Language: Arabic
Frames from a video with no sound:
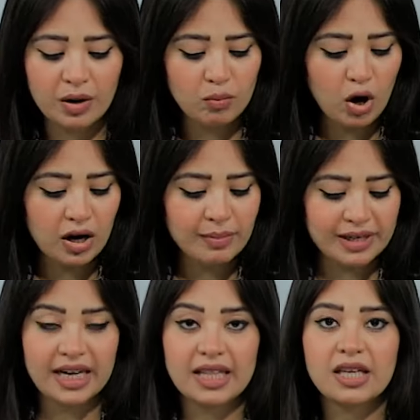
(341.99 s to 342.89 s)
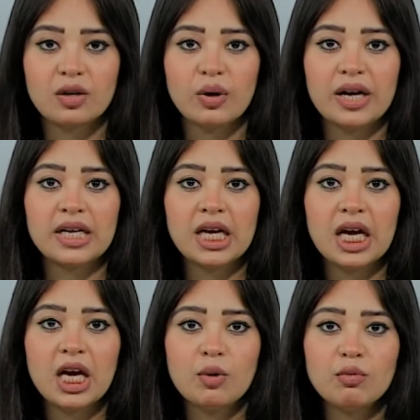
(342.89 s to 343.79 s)
معقبا على ذلك وقال
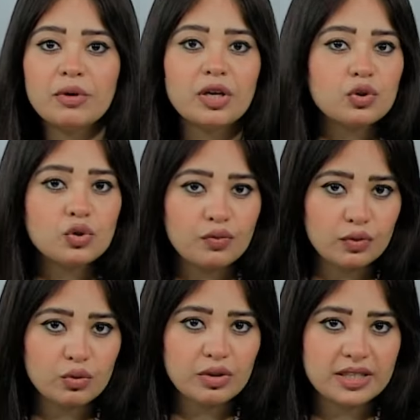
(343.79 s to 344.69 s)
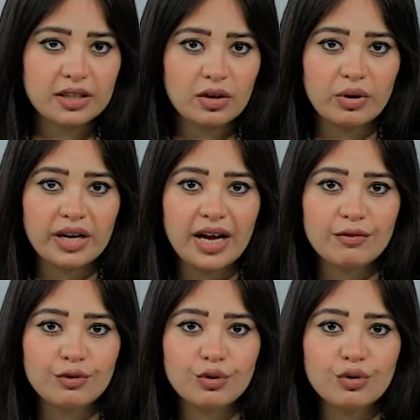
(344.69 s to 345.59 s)
ممكن نشوف فصول السنة كلها
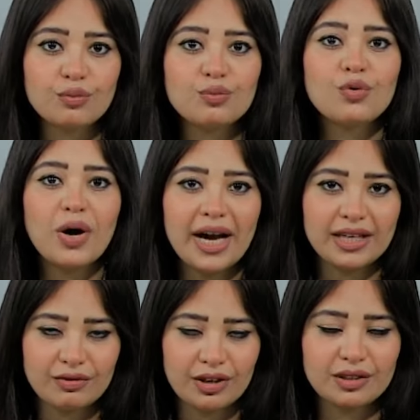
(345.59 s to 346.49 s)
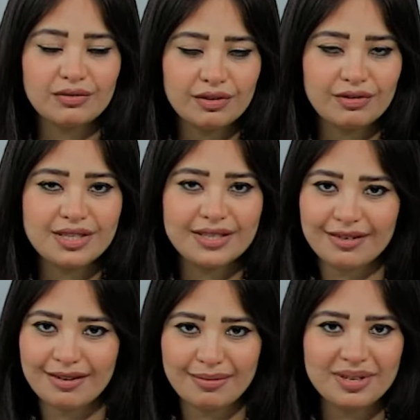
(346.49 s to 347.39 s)
في يوم واحد فقط في فصل
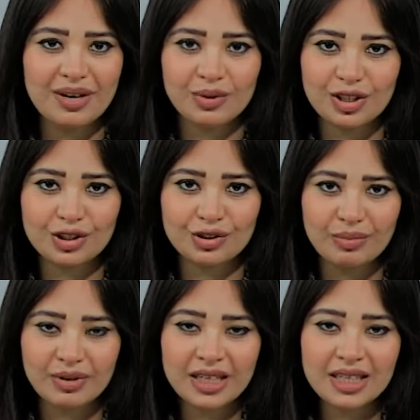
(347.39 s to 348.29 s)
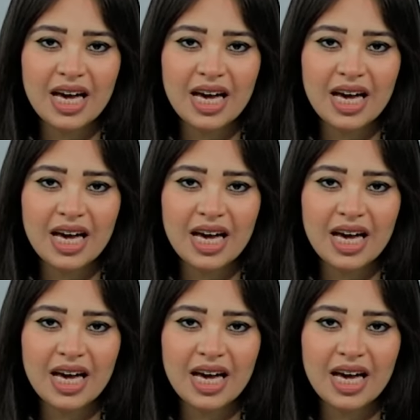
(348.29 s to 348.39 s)
الربيع وده شيء طبيعي